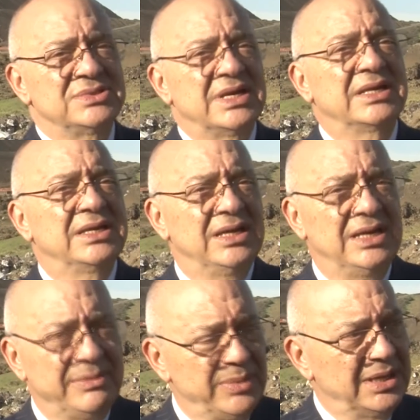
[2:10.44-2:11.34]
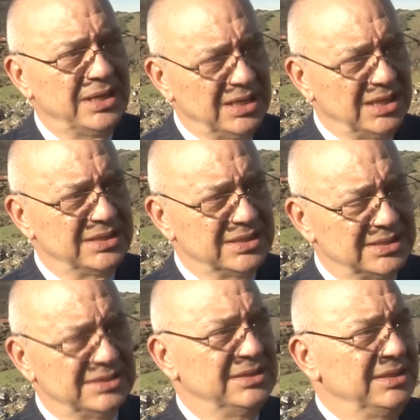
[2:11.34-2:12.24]
sergileme
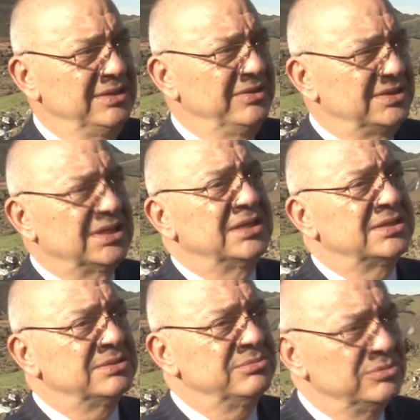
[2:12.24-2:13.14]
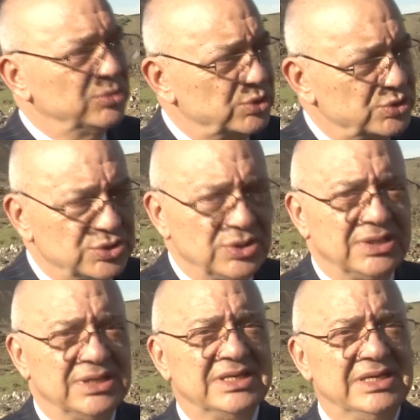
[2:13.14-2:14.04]
alanları, tanıtım
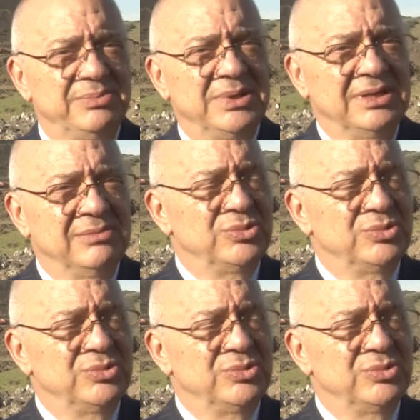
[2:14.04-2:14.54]
broşürleri gibi